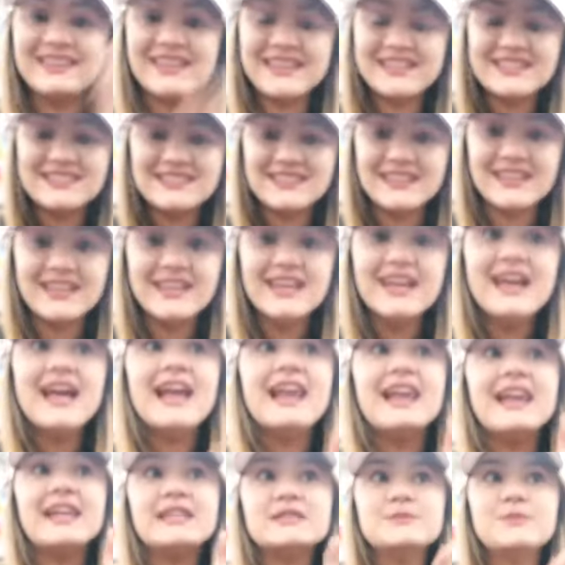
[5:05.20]
Disney.
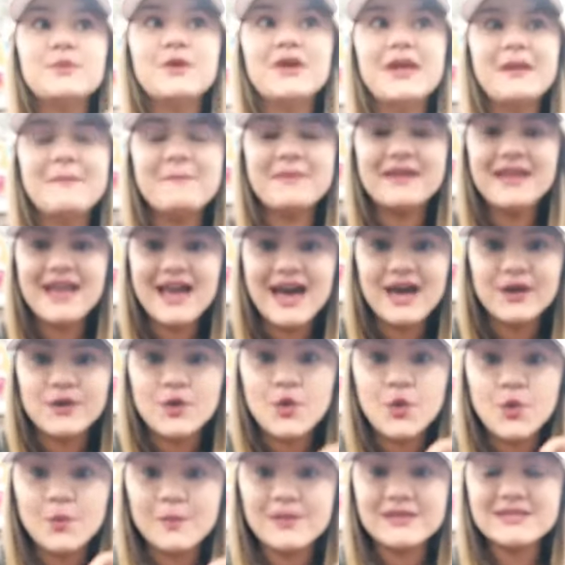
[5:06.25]
Les voy a enviar
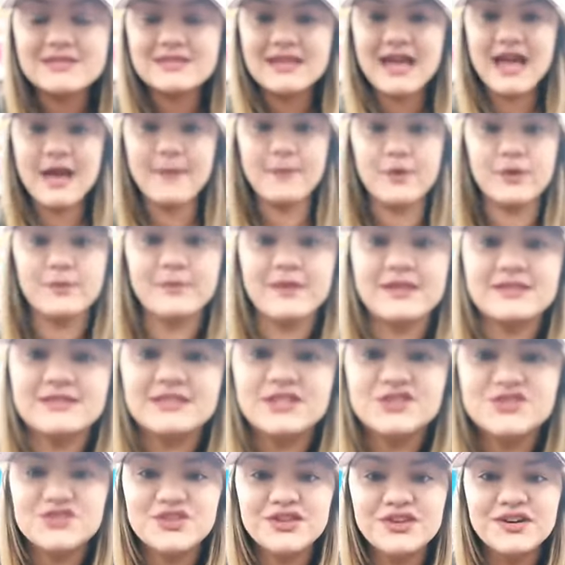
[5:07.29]
un mensaje por
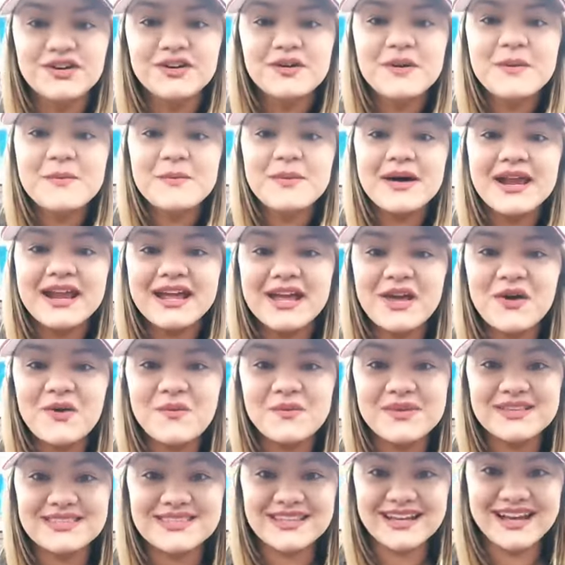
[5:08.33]
Messenger para que
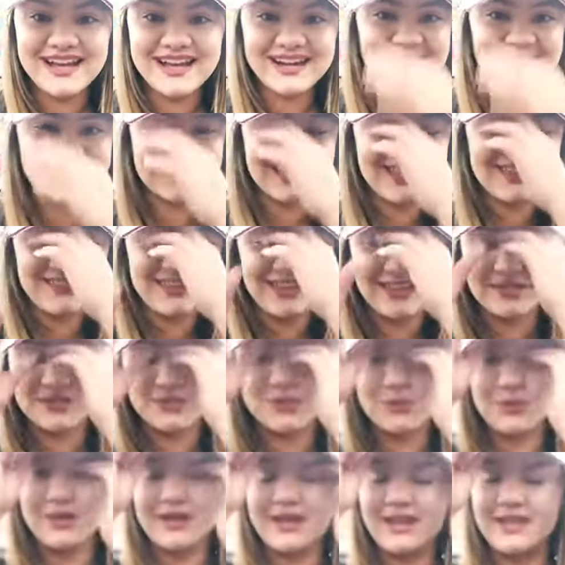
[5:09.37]
comiencen a recibir
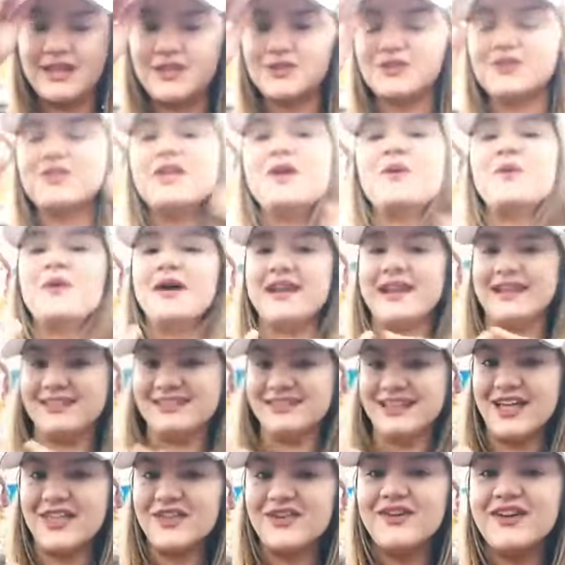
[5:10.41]
su crédito de
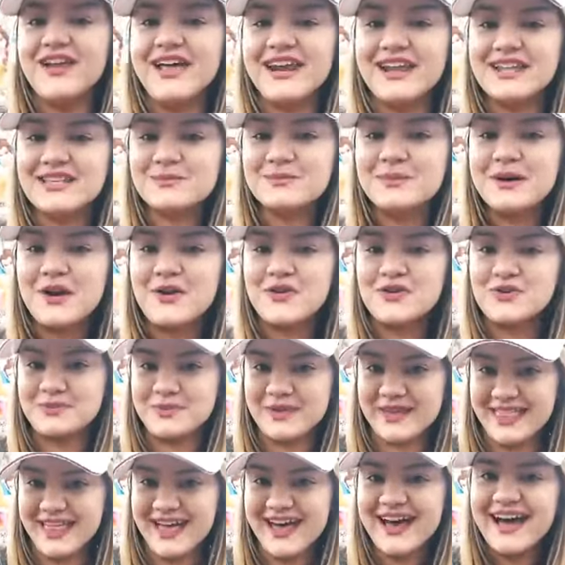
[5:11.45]
40 dólares para
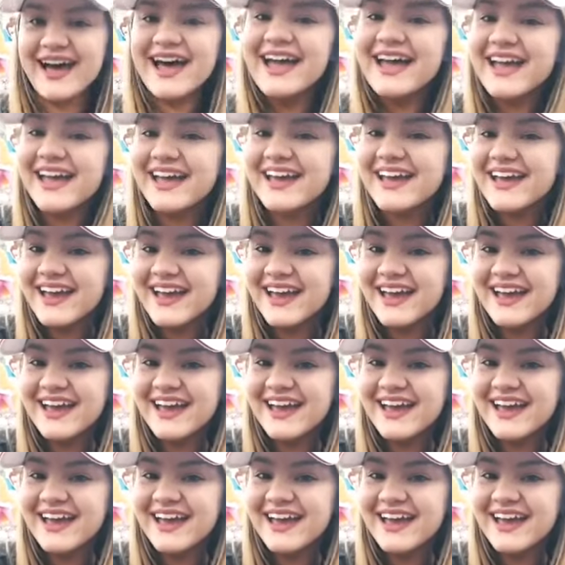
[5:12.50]
hospedaje